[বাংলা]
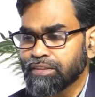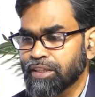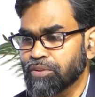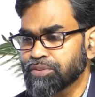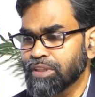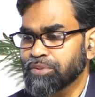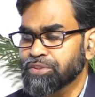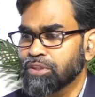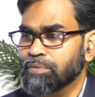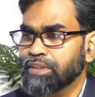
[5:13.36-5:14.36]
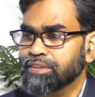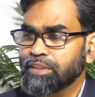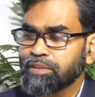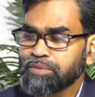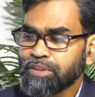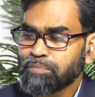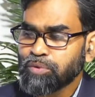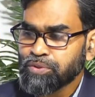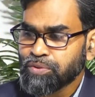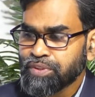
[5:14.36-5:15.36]
নারায়ণগঞ্জে আমাদের সবার একটা
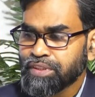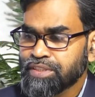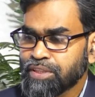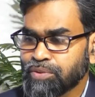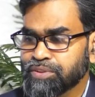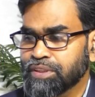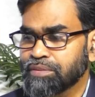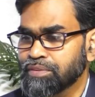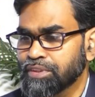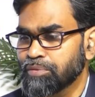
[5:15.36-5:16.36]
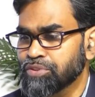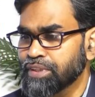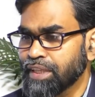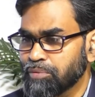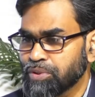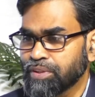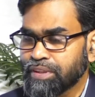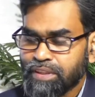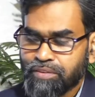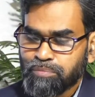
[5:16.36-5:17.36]
মনোজগতে ইয়ে ছিল যে নির্বাচনটা কেমন
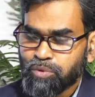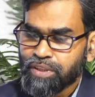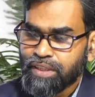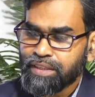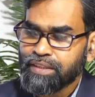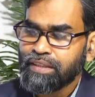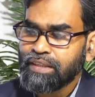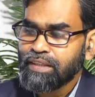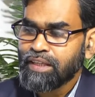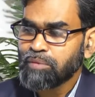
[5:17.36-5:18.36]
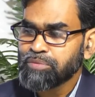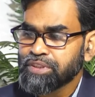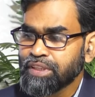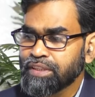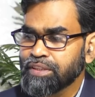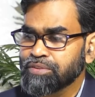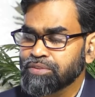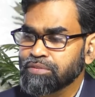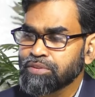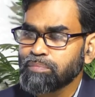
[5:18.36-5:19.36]
হয় কেননা ভোটের আগে আপনার সেখানে
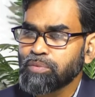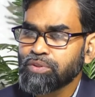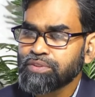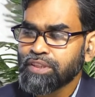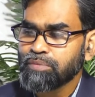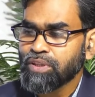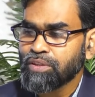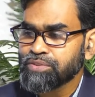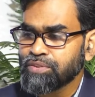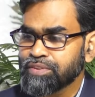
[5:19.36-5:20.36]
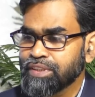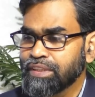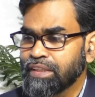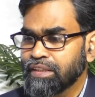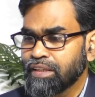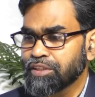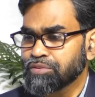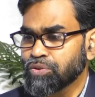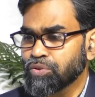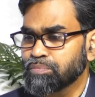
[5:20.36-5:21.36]
সব পক্ষ থেকে বলা হচ্ছিল যে
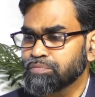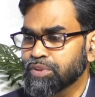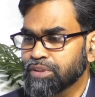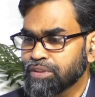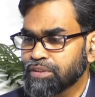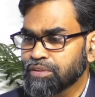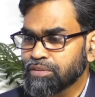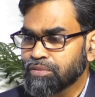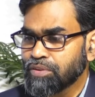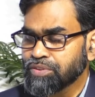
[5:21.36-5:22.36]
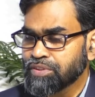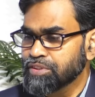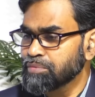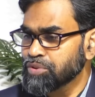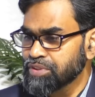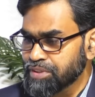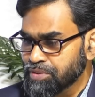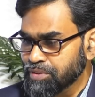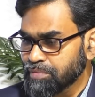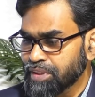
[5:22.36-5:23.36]
একটা চরম অস্থিতিশীল পরিস্থিতি
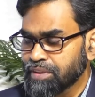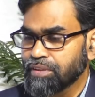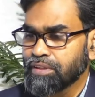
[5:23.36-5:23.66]
সৃষ্টি হতে পারে